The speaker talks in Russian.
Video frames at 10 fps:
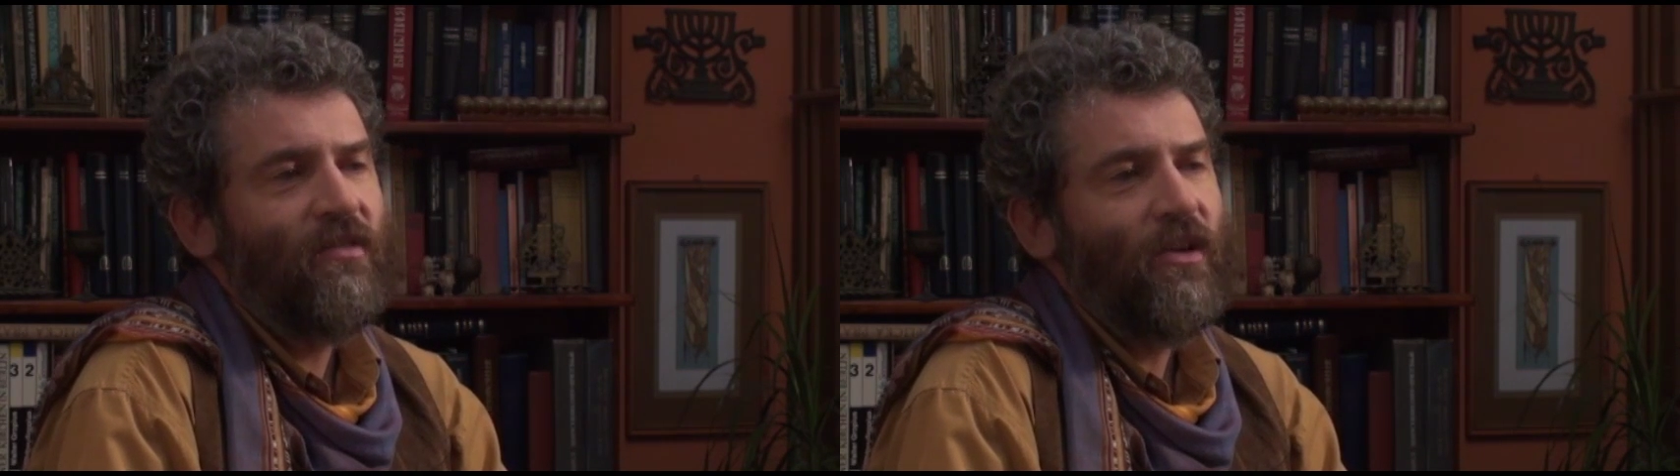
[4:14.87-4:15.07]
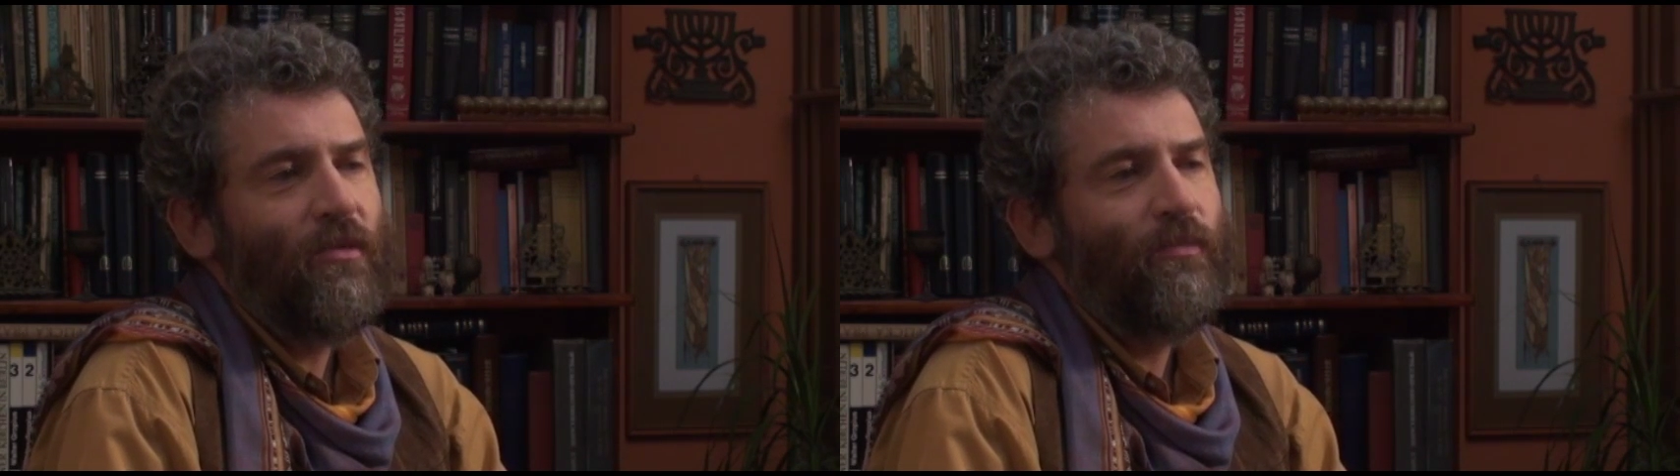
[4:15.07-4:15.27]

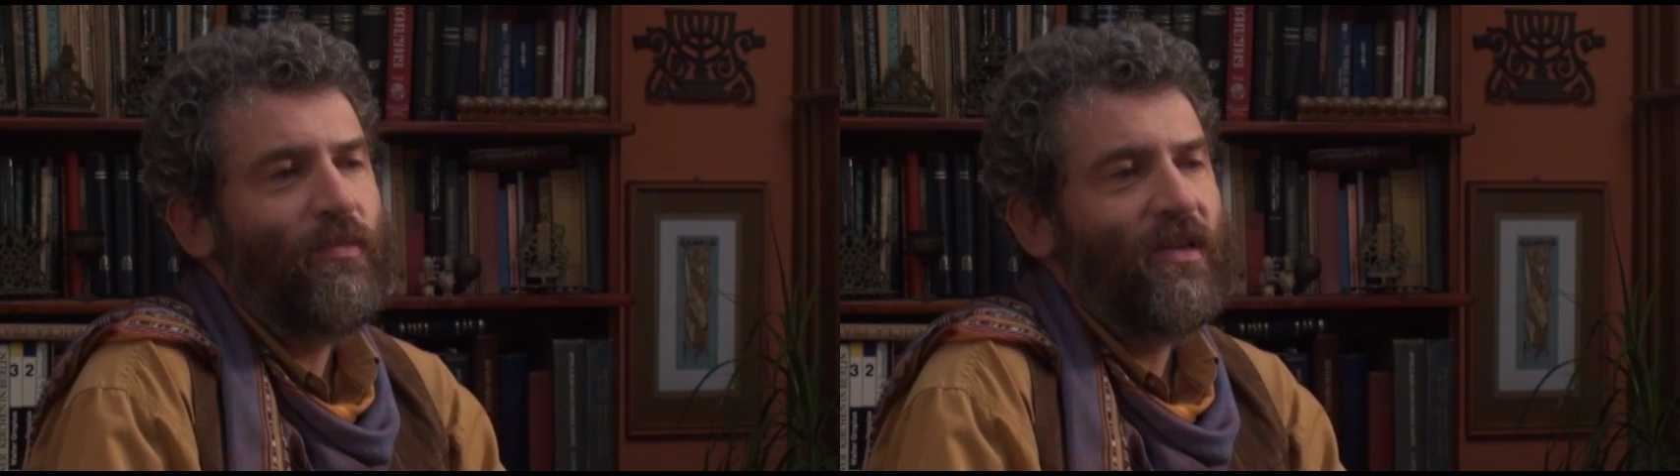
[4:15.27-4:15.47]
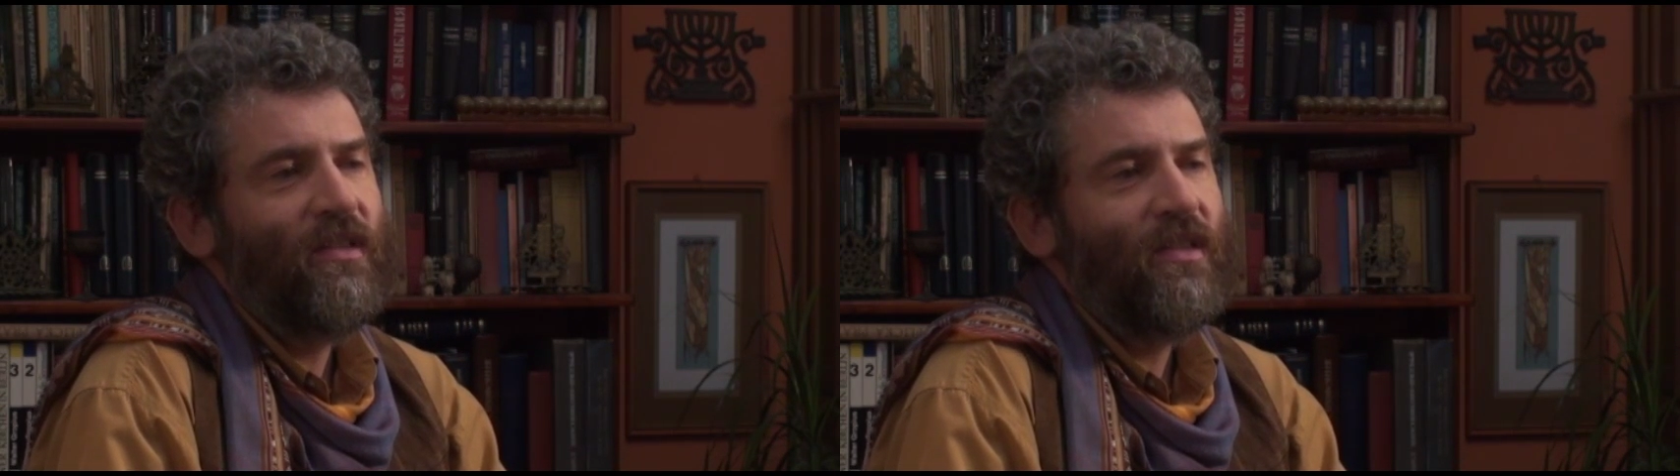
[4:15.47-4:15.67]
своем
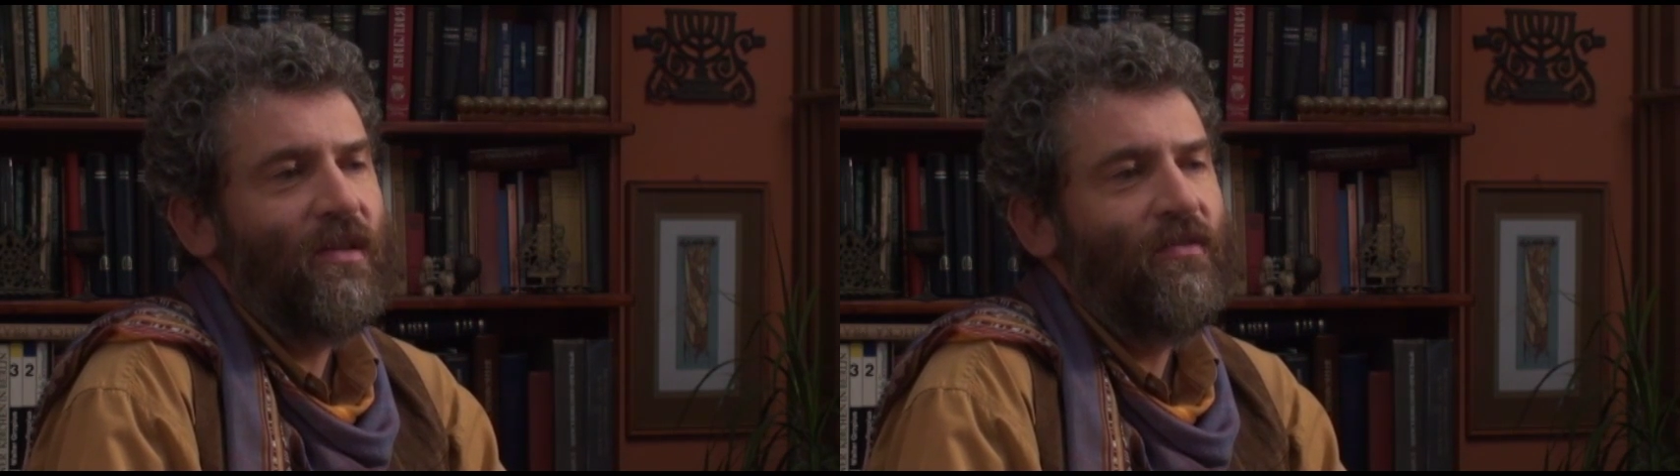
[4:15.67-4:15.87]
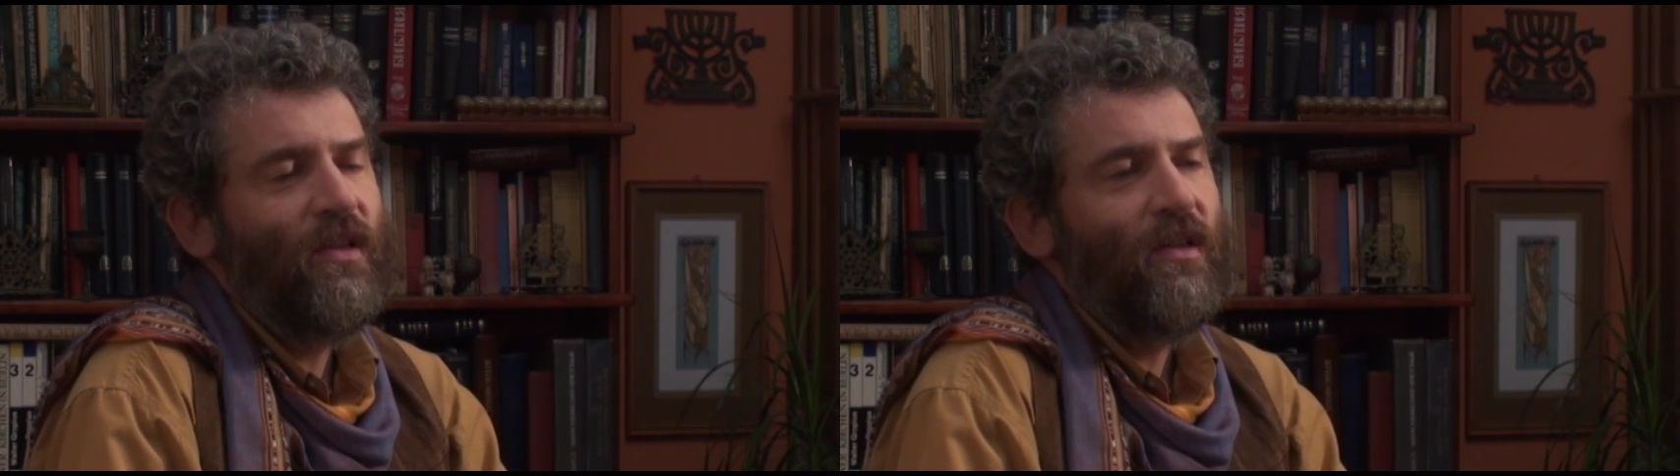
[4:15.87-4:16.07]

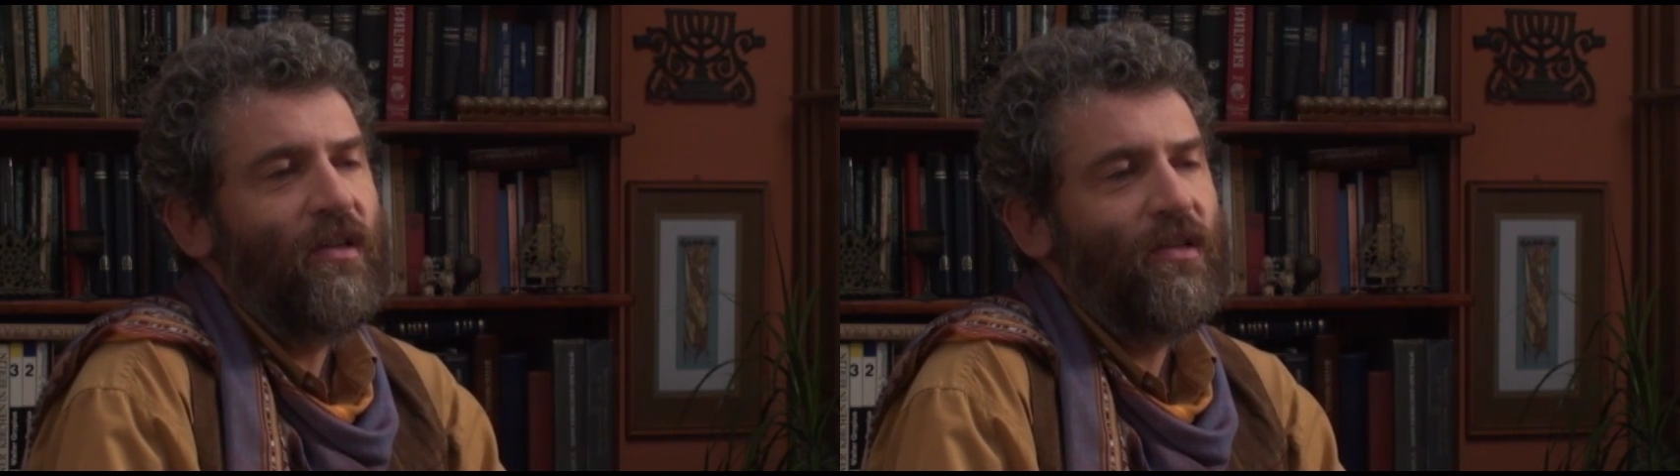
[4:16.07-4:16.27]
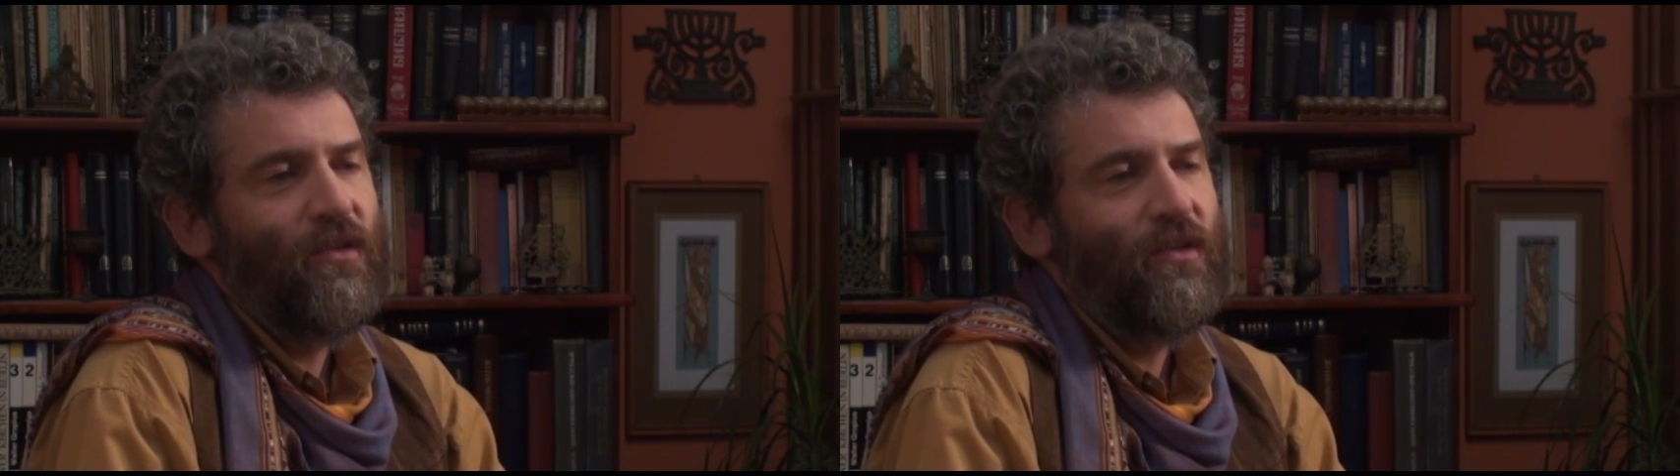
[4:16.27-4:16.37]
призывный